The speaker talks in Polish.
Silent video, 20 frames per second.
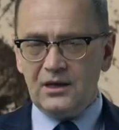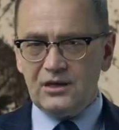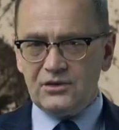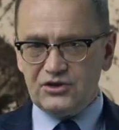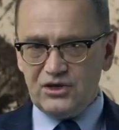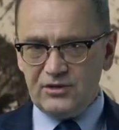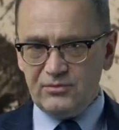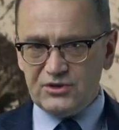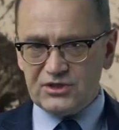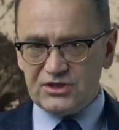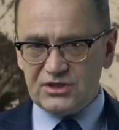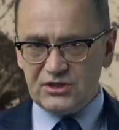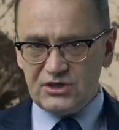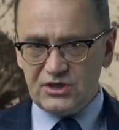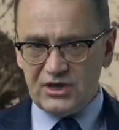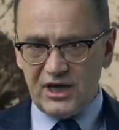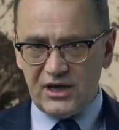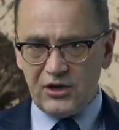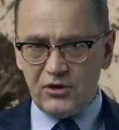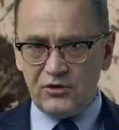Niemcy
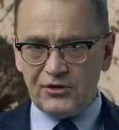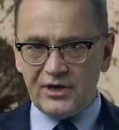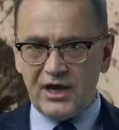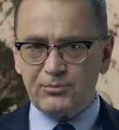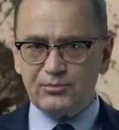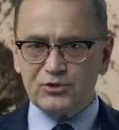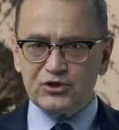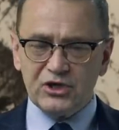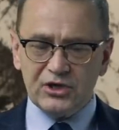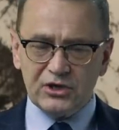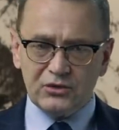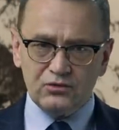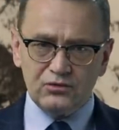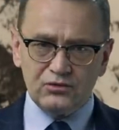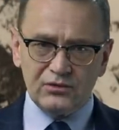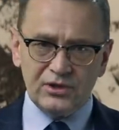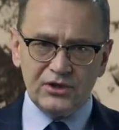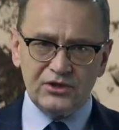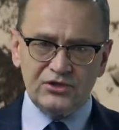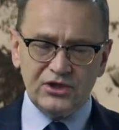niejako na
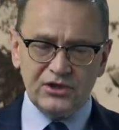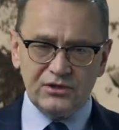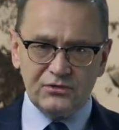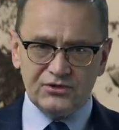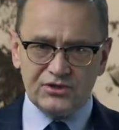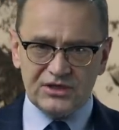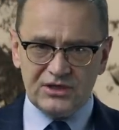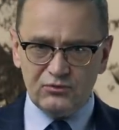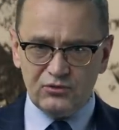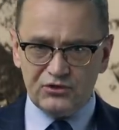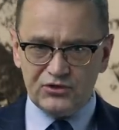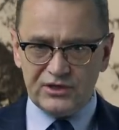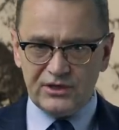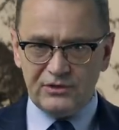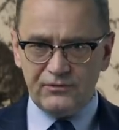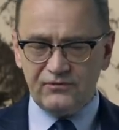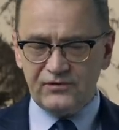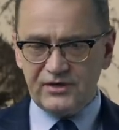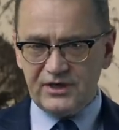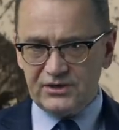przekór dziejącemu
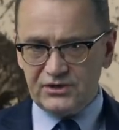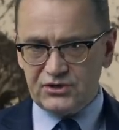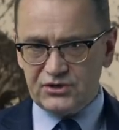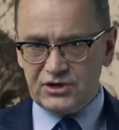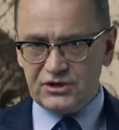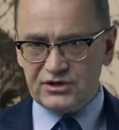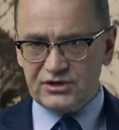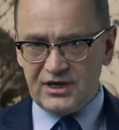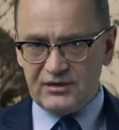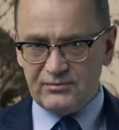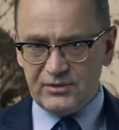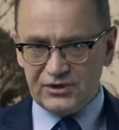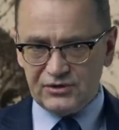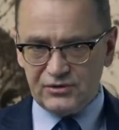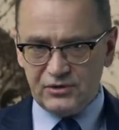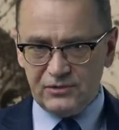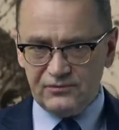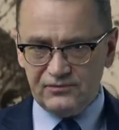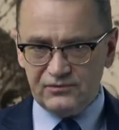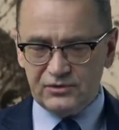się w getcie
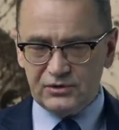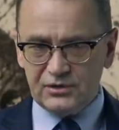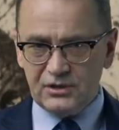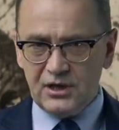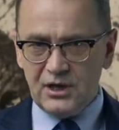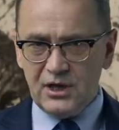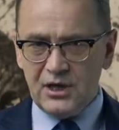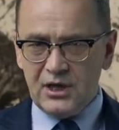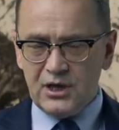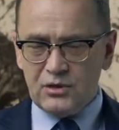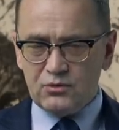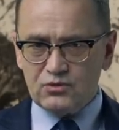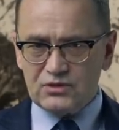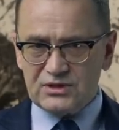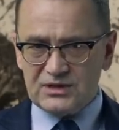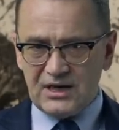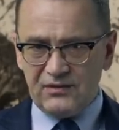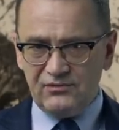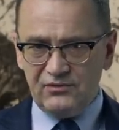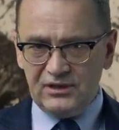dramatowi
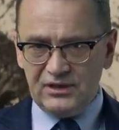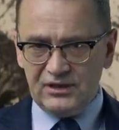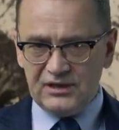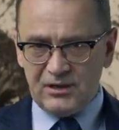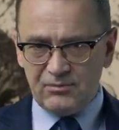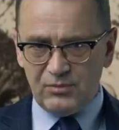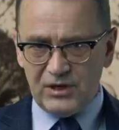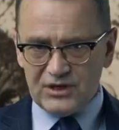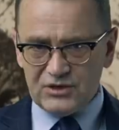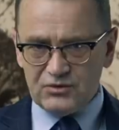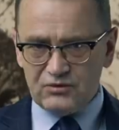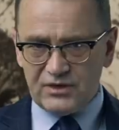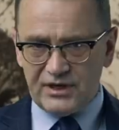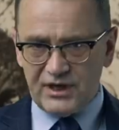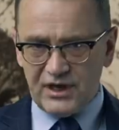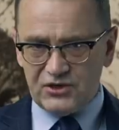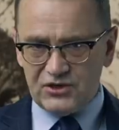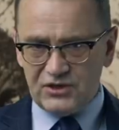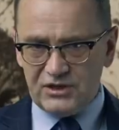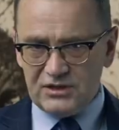ustawili na placu
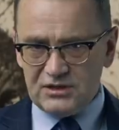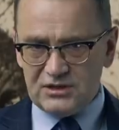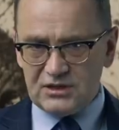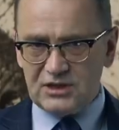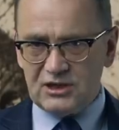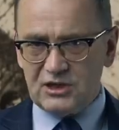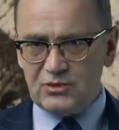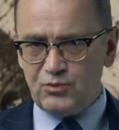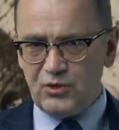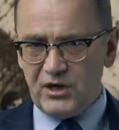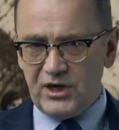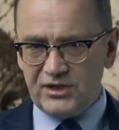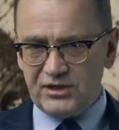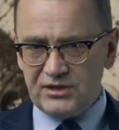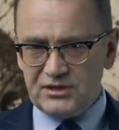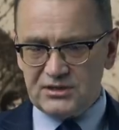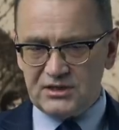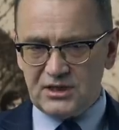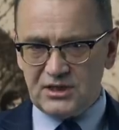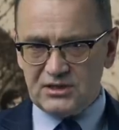Krasińskich po
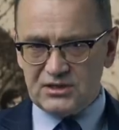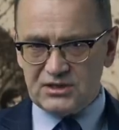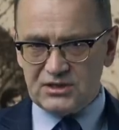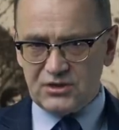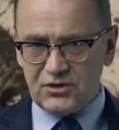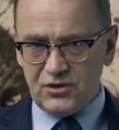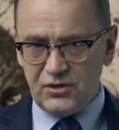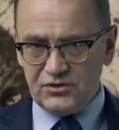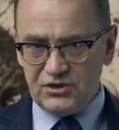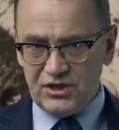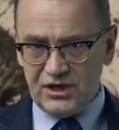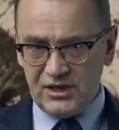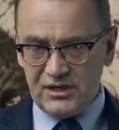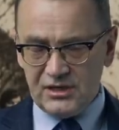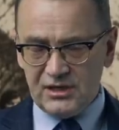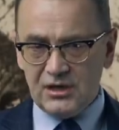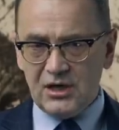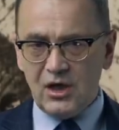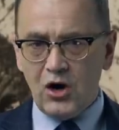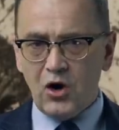aryjskiej stronie
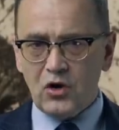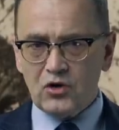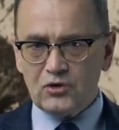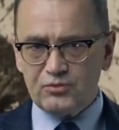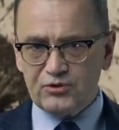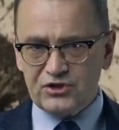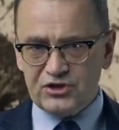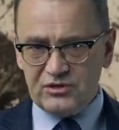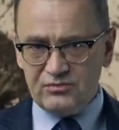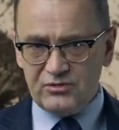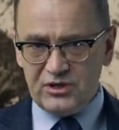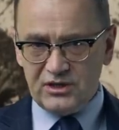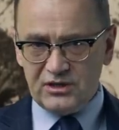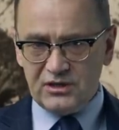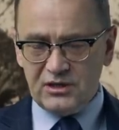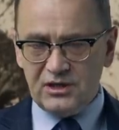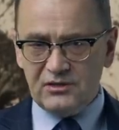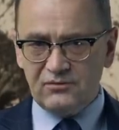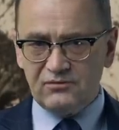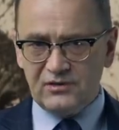
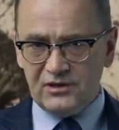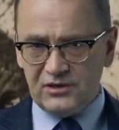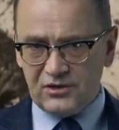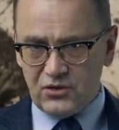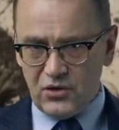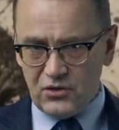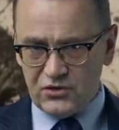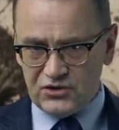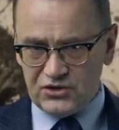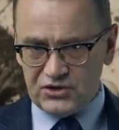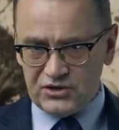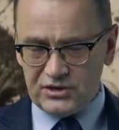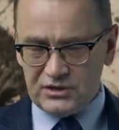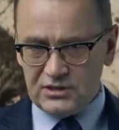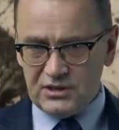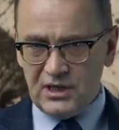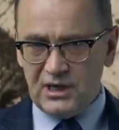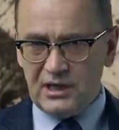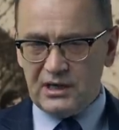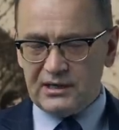olbrzymiej
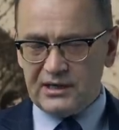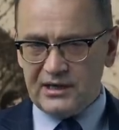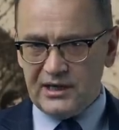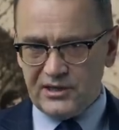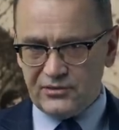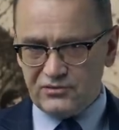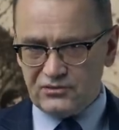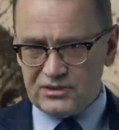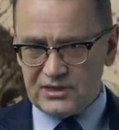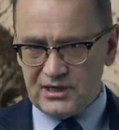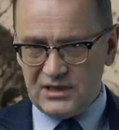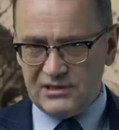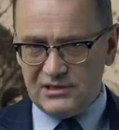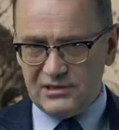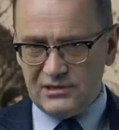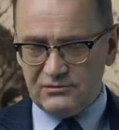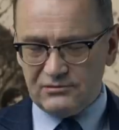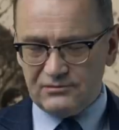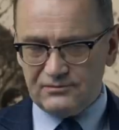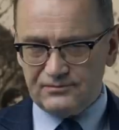wielkości
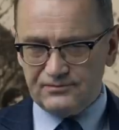karuzelę.